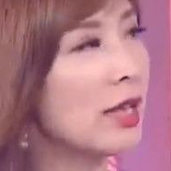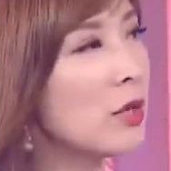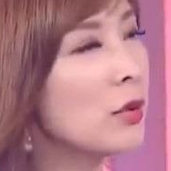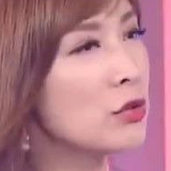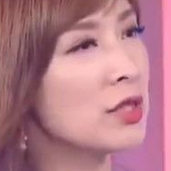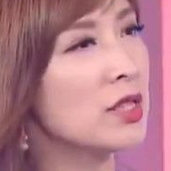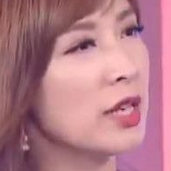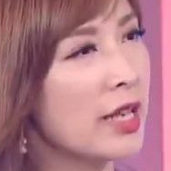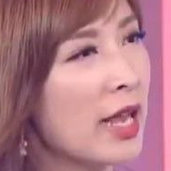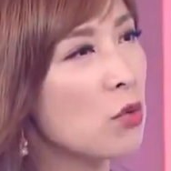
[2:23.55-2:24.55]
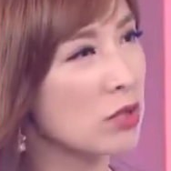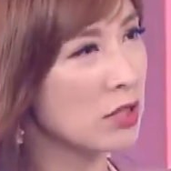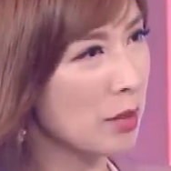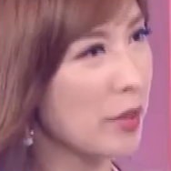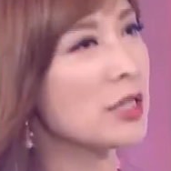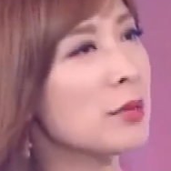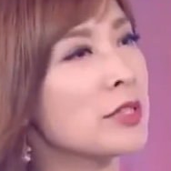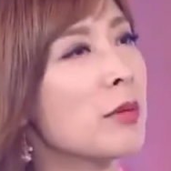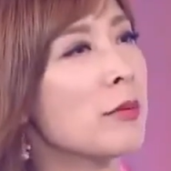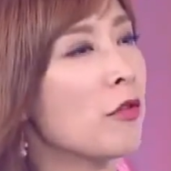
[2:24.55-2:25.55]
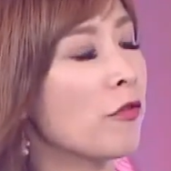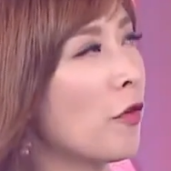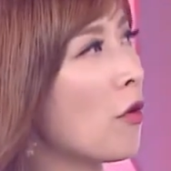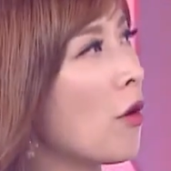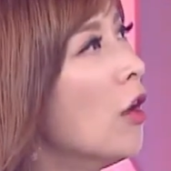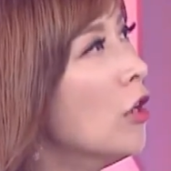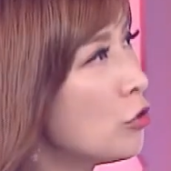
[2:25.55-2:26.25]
那因为最近 AI 股真的表现比较没有风哦，